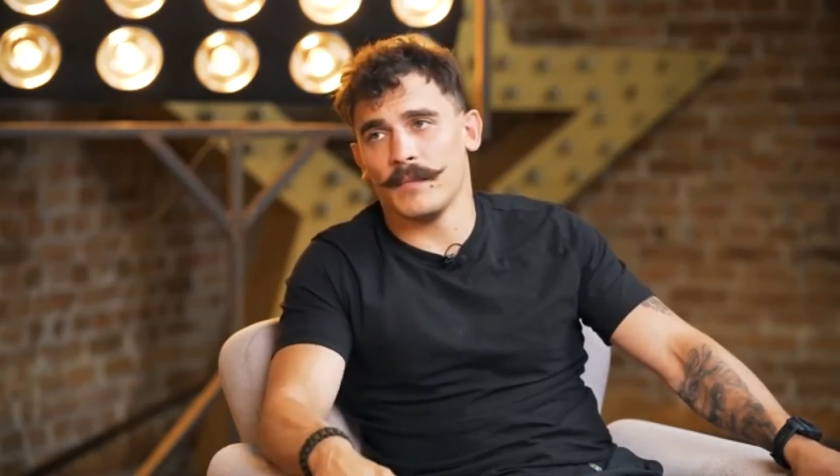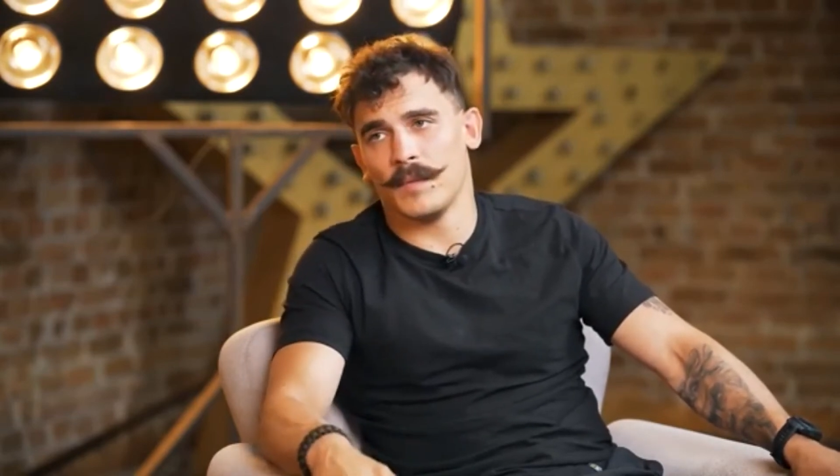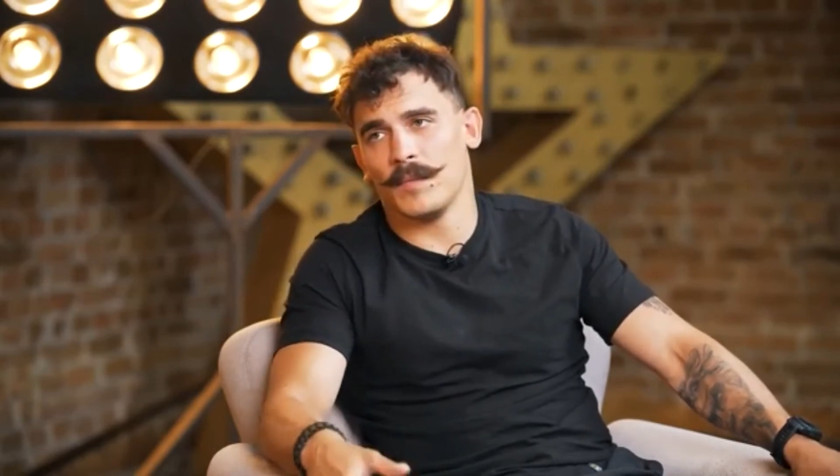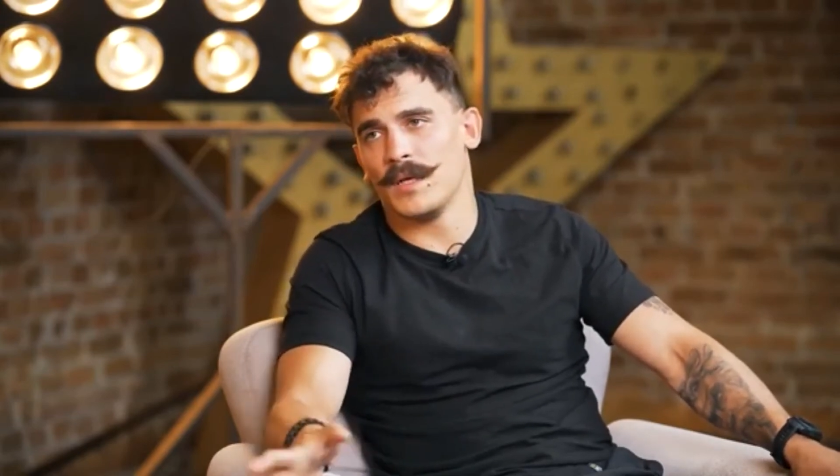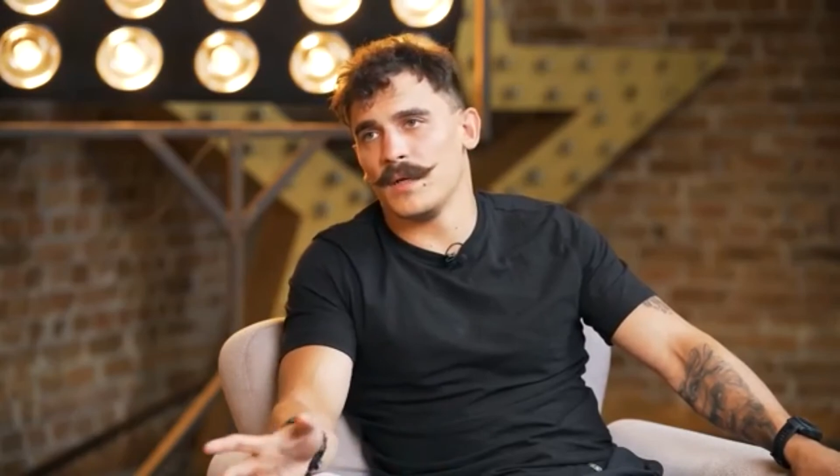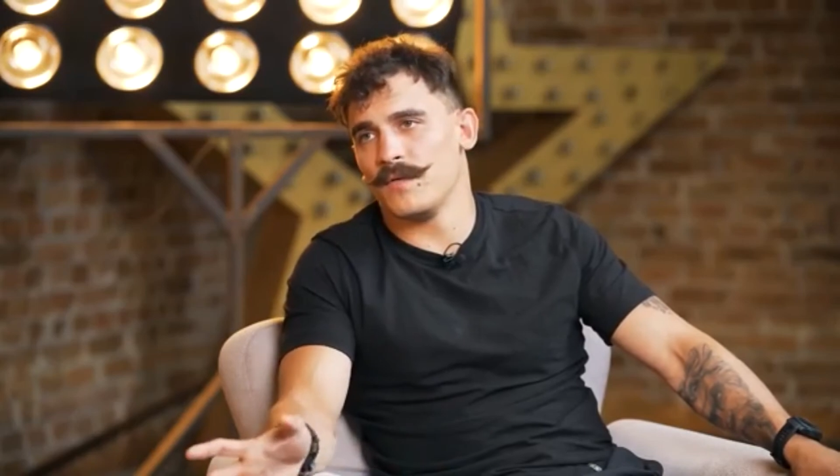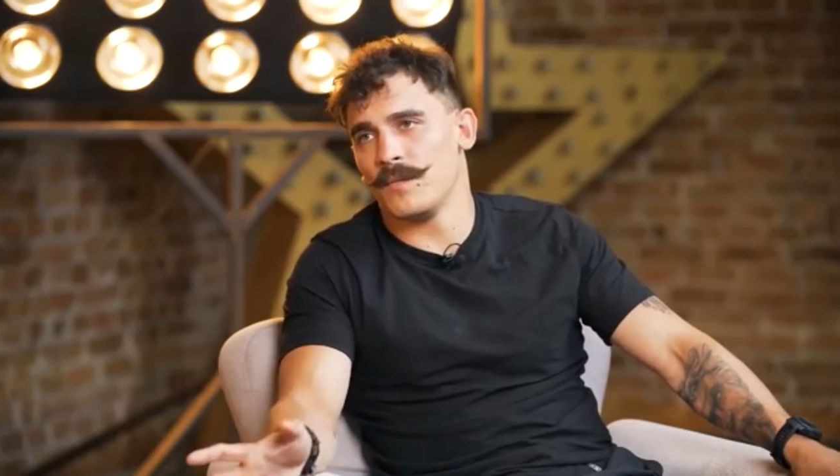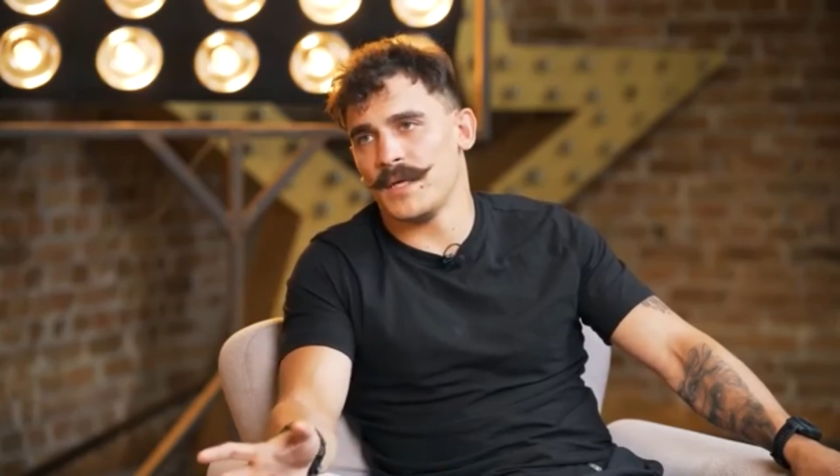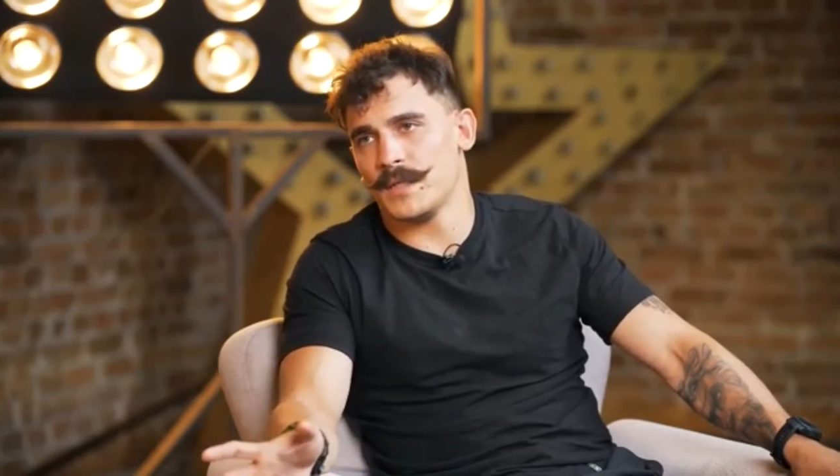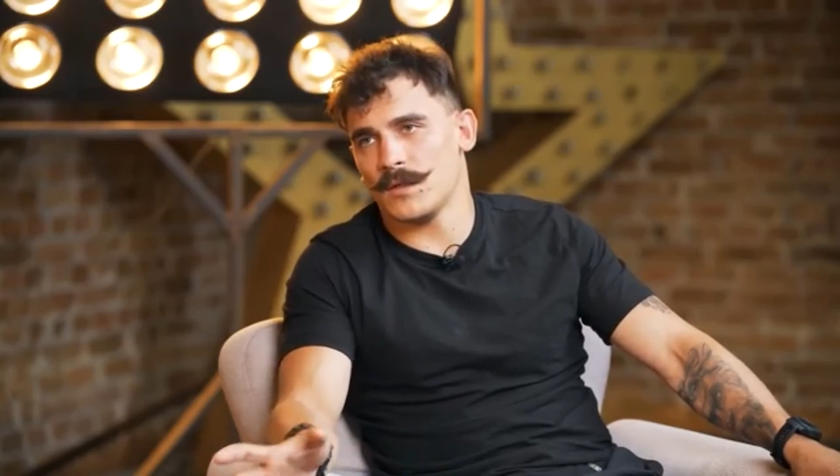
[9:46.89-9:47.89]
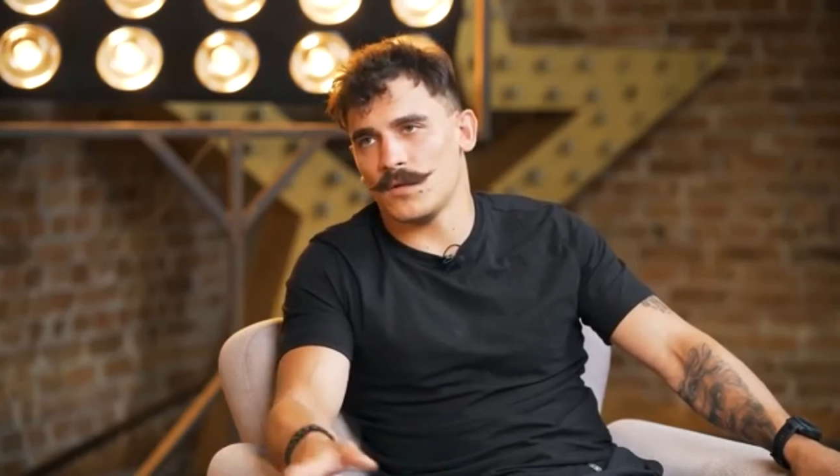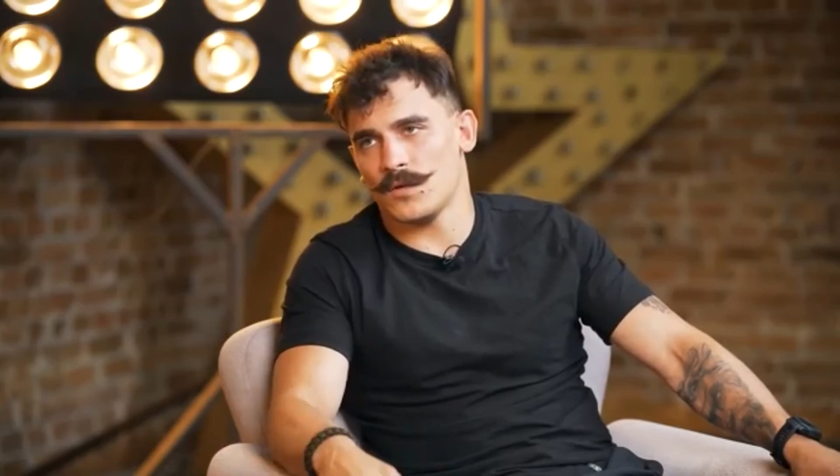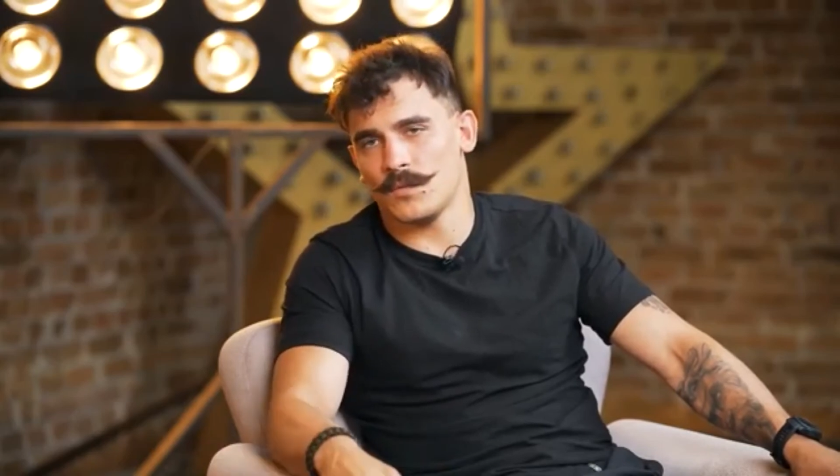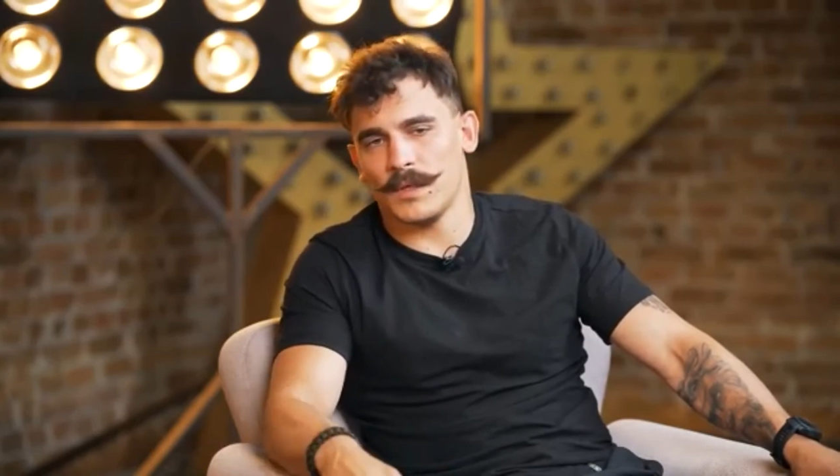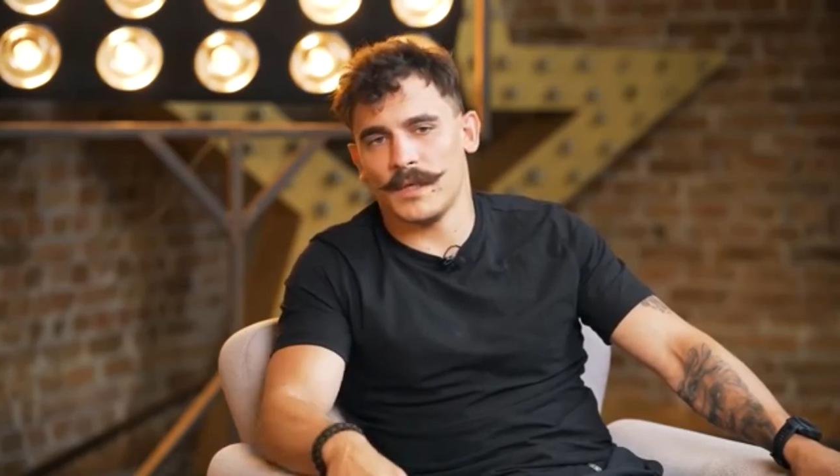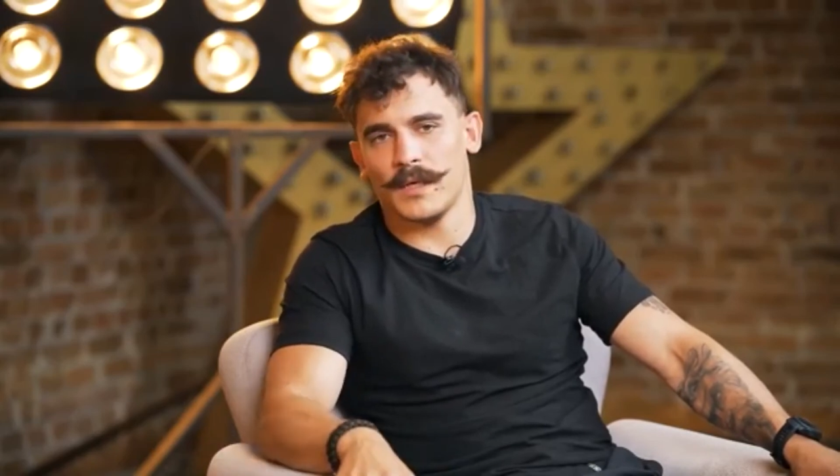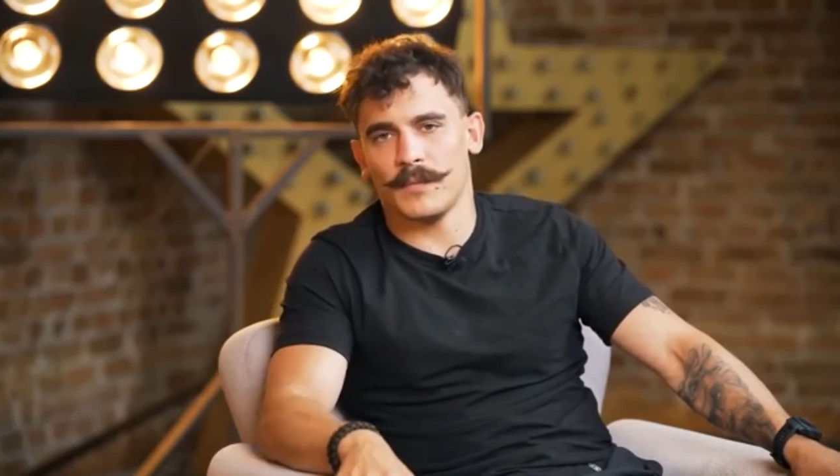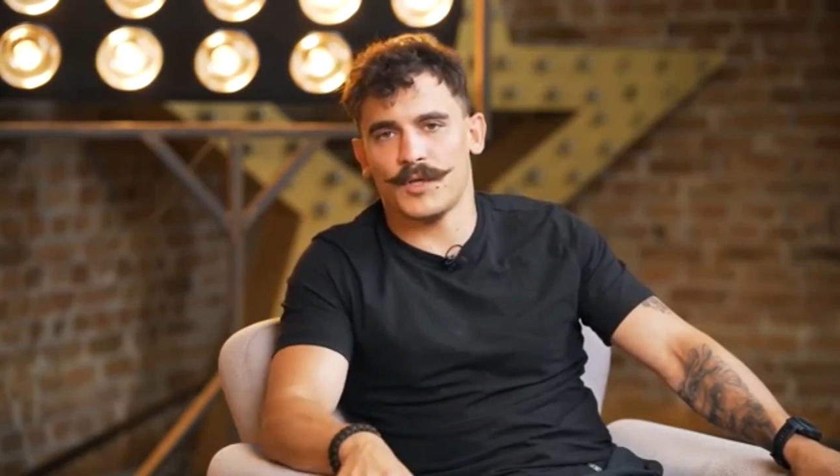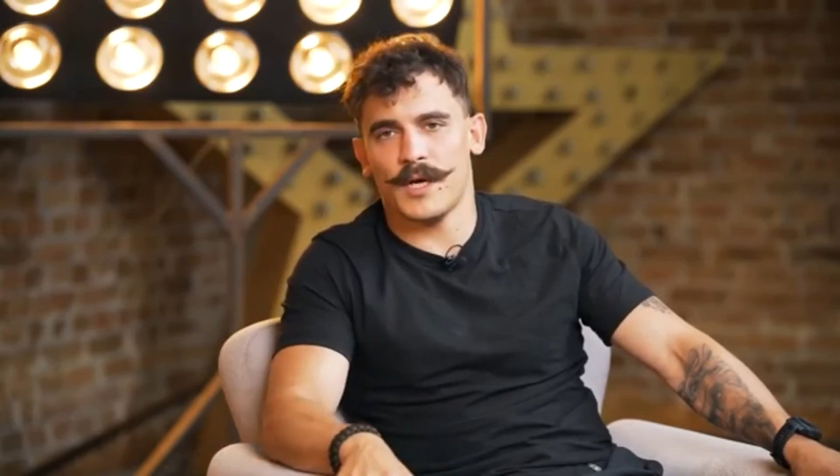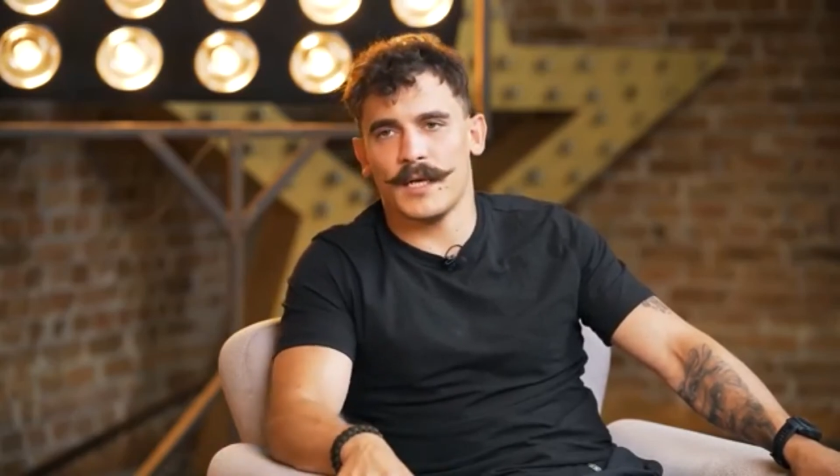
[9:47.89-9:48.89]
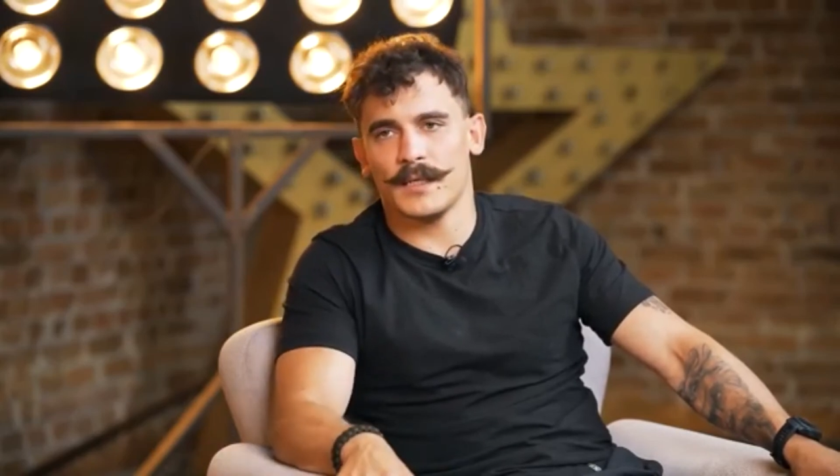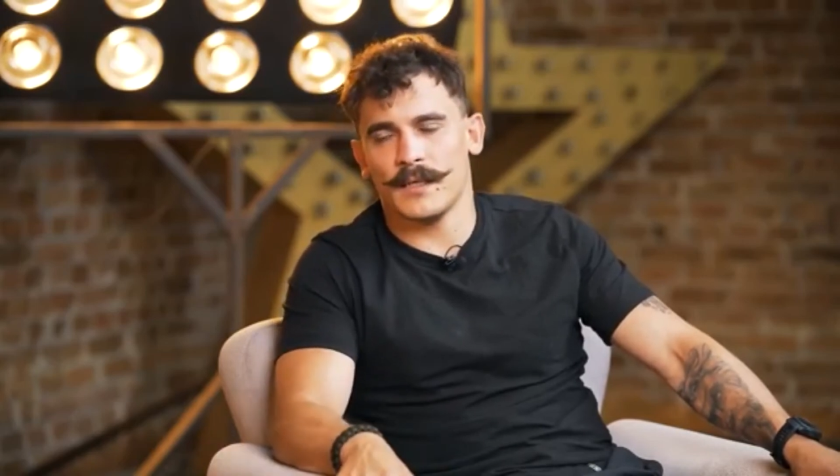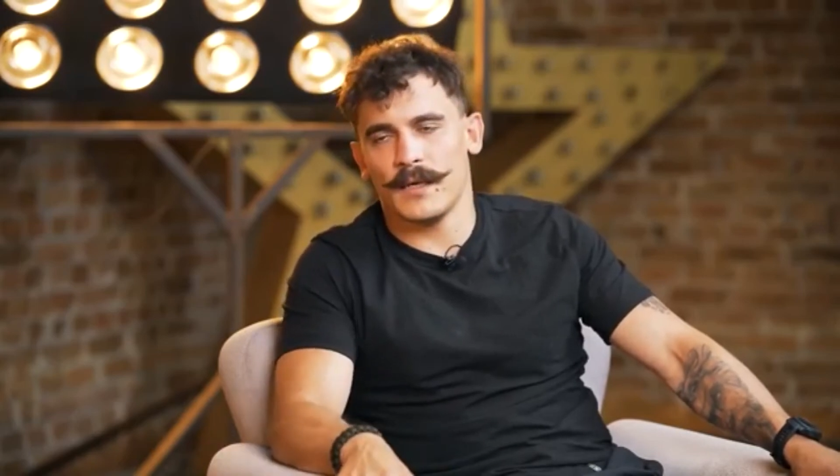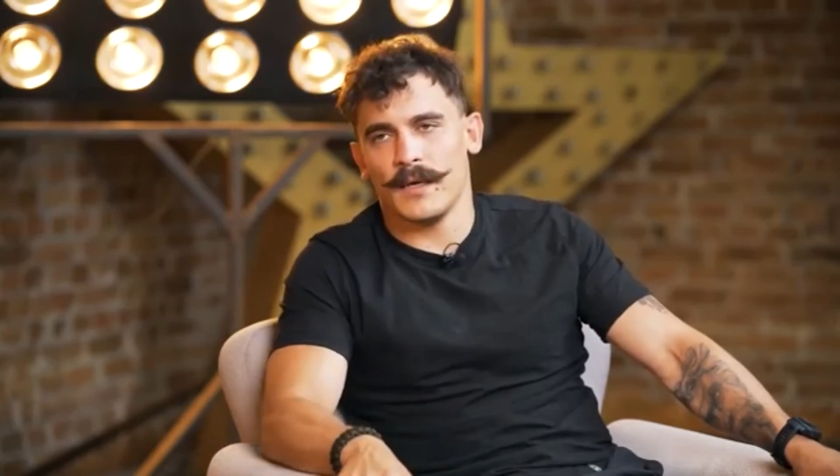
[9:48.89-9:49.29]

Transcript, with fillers: мы были вместе, то есть мы общались.